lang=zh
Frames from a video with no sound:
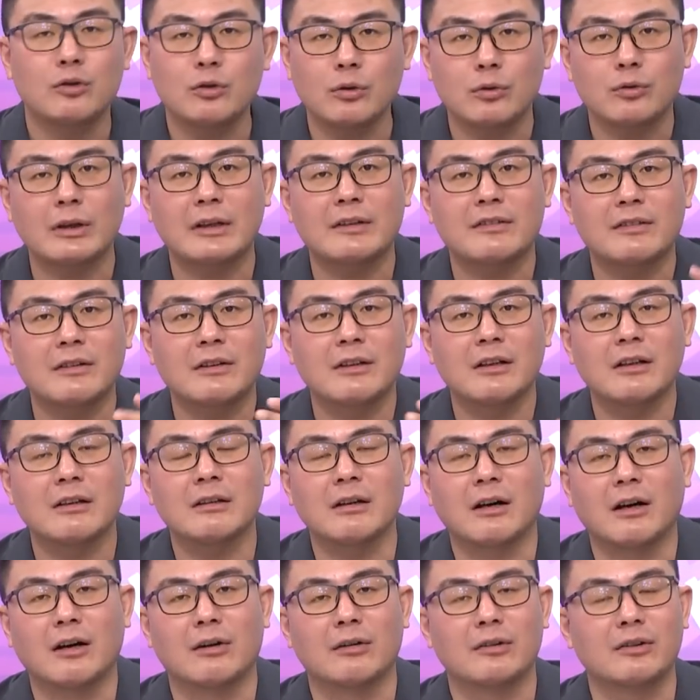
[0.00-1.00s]
就算今
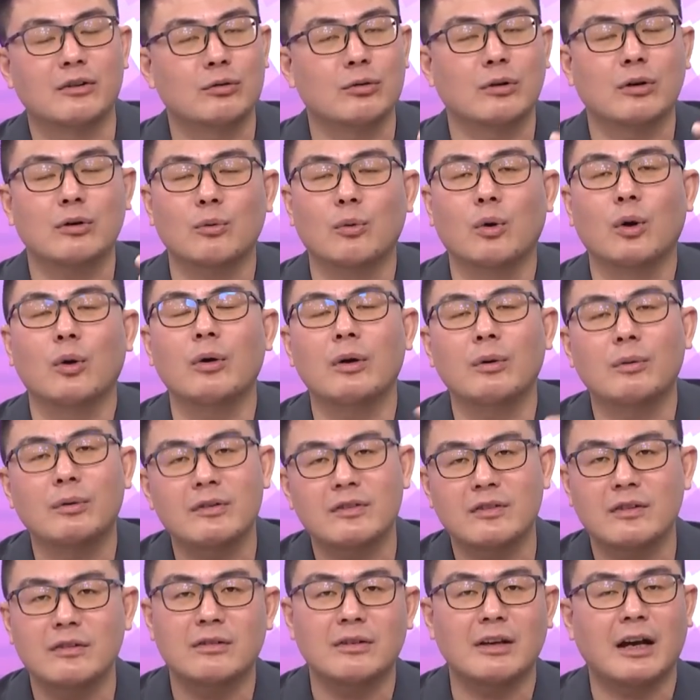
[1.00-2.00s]
天哦，你说国会
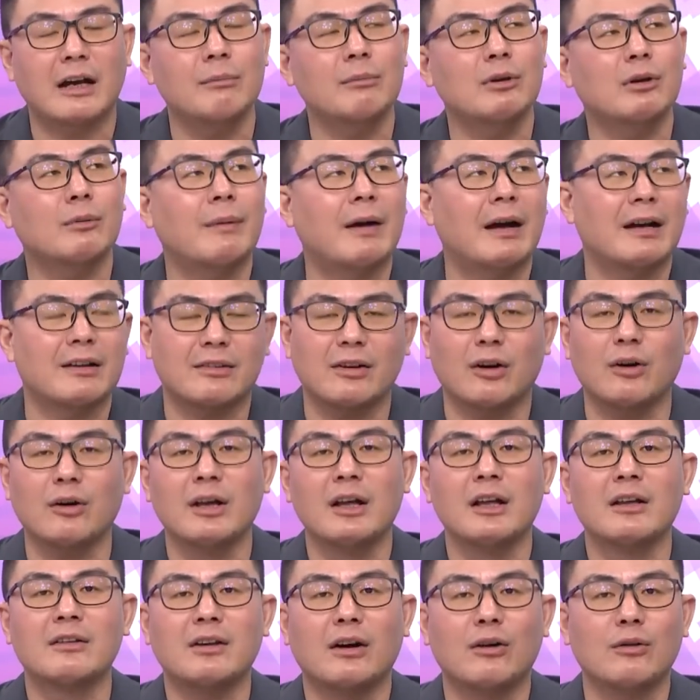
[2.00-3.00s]
我的席次还没有办法
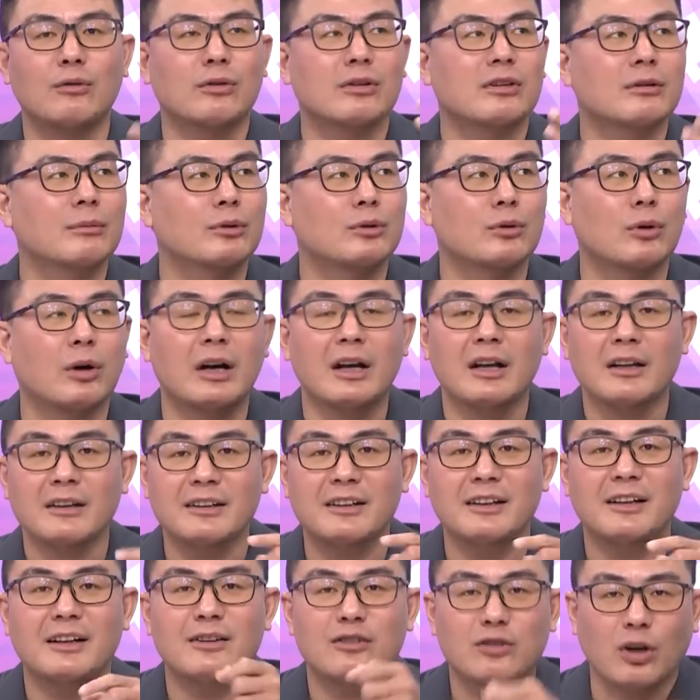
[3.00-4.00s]
超超过这么多，
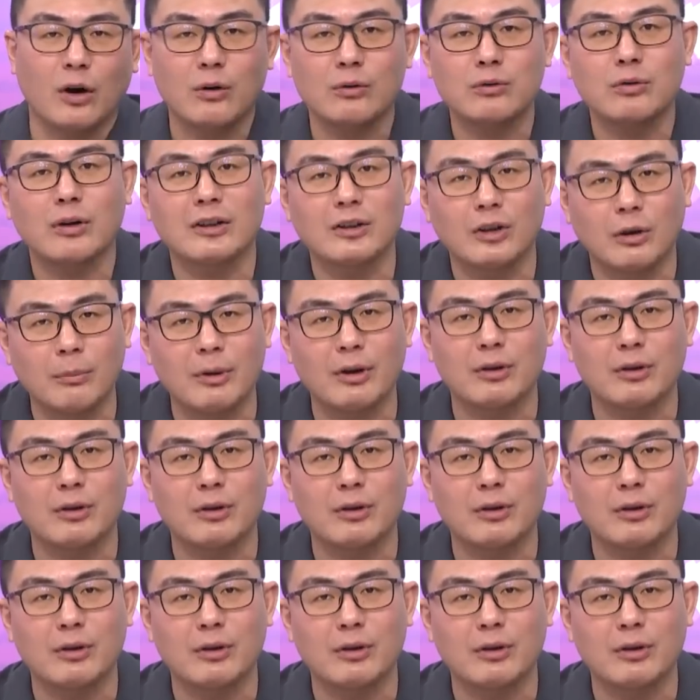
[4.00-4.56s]
你连冲撞